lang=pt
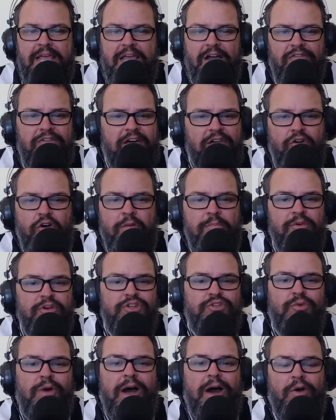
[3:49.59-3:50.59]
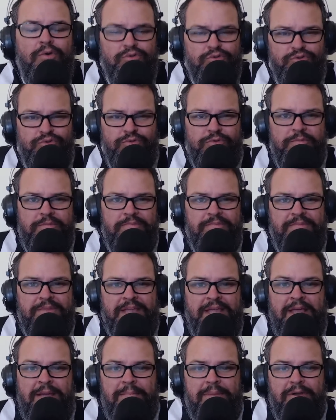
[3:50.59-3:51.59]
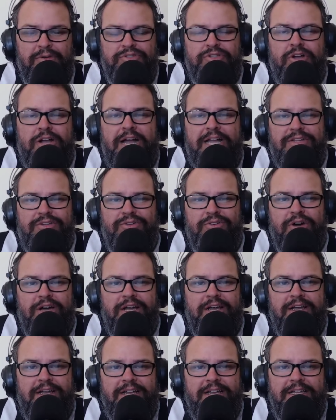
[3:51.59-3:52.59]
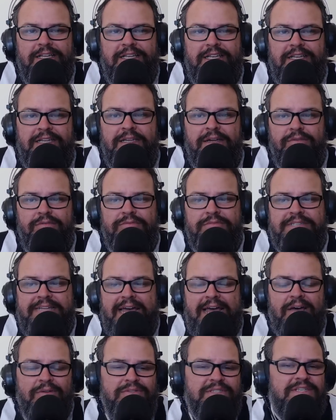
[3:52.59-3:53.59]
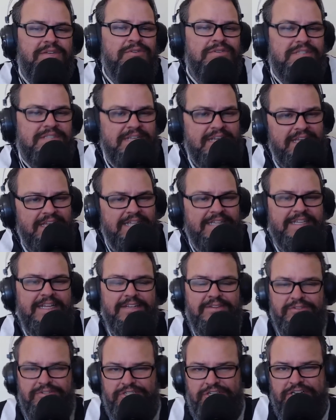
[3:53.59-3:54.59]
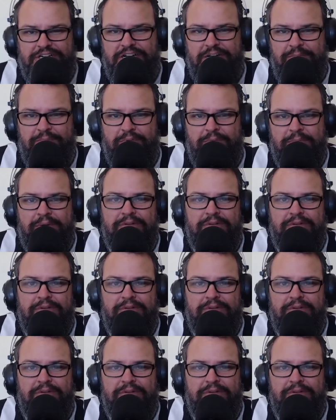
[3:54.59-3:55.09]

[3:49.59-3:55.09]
É um valor muito alto para um jogador que não dá o seu sangue dentro de campo,